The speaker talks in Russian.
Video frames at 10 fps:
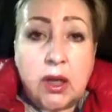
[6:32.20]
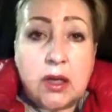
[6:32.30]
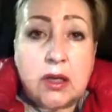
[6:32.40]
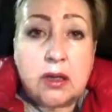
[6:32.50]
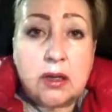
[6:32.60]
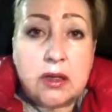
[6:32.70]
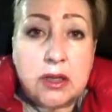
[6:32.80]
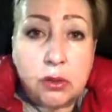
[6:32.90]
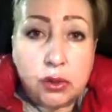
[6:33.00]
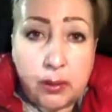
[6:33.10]
э,
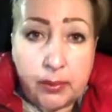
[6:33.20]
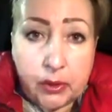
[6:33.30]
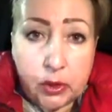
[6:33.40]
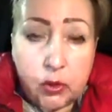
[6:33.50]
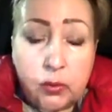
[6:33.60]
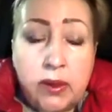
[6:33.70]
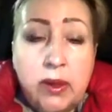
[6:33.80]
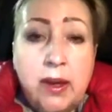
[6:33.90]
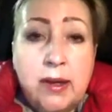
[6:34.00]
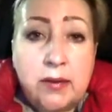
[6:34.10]
селедка под шубой,
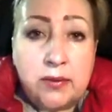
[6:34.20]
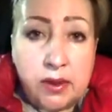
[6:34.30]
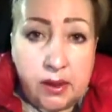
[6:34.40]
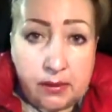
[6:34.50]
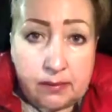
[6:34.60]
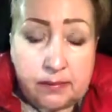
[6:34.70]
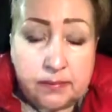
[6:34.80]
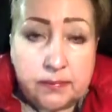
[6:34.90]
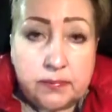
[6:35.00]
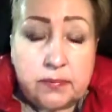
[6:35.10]
оливье.
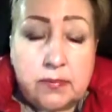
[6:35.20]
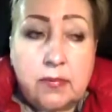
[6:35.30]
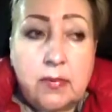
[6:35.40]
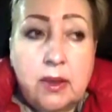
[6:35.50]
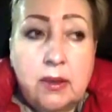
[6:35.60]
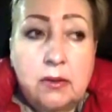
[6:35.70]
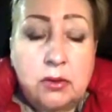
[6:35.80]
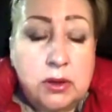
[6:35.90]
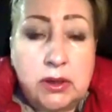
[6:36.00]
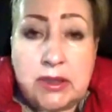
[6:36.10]

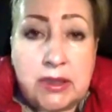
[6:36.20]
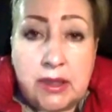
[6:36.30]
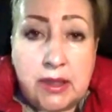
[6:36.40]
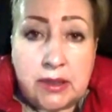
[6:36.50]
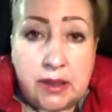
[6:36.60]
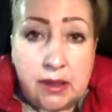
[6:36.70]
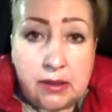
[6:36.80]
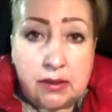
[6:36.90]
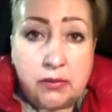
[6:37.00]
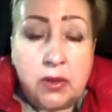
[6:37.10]
Вот э, из таких
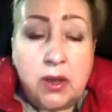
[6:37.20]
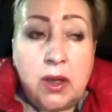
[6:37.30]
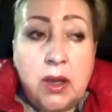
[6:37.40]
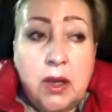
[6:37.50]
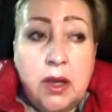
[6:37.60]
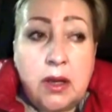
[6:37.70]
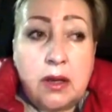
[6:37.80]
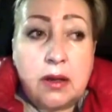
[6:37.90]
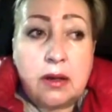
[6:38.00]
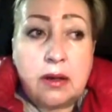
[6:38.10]
салатов.
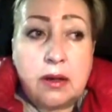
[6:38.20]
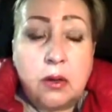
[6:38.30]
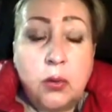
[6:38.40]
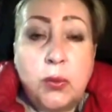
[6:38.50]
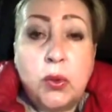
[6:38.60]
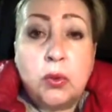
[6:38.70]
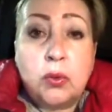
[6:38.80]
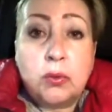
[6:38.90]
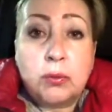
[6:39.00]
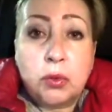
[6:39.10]
А,
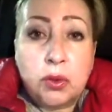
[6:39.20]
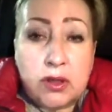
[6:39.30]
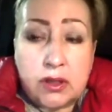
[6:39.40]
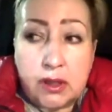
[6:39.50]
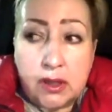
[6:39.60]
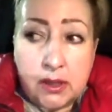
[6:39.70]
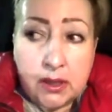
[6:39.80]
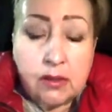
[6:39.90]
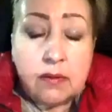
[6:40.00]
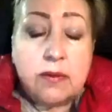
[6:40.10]
куплю много
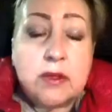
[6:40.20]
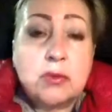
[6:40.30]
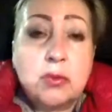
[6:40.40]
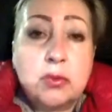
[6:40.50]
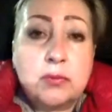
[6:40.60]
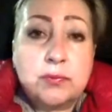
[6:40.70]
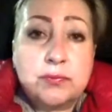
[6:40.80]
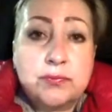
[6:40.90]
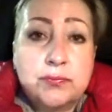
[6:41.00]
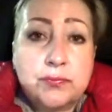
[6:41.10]
зелени, возьму
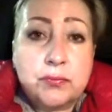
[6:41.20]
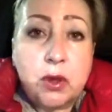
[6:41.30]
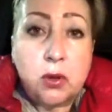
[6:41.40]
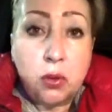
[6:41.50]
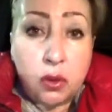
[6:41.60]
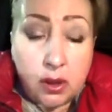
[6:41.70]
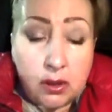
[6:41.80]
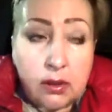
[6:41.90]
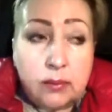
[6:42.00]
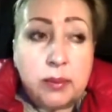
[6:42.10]

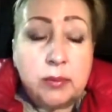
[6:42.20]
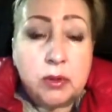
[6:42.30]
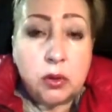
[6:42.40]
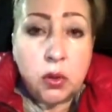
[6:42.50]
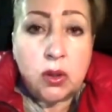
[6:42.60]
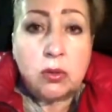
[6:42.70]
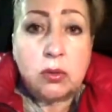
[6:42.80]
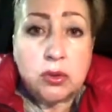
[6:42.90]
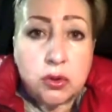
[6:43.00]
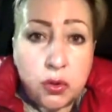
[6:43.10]
рукола, помидор,
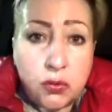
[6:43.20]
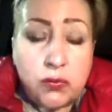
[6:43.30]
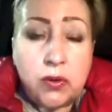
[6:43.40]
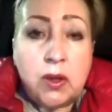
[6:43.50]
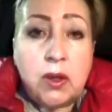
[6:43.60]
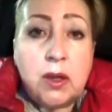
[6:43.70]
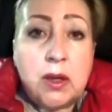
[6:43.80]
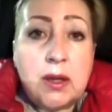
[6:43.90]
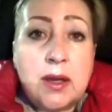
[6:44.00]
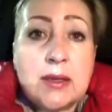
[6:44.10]
огурцов.
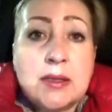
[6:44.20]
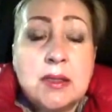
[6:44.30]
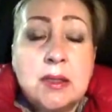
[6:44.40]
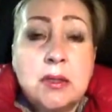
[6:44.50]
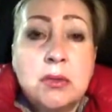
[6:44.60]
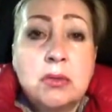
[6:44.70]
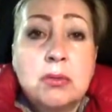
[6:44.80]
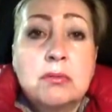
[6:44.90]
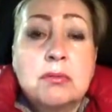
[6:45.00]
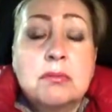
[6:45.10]
Я сделаю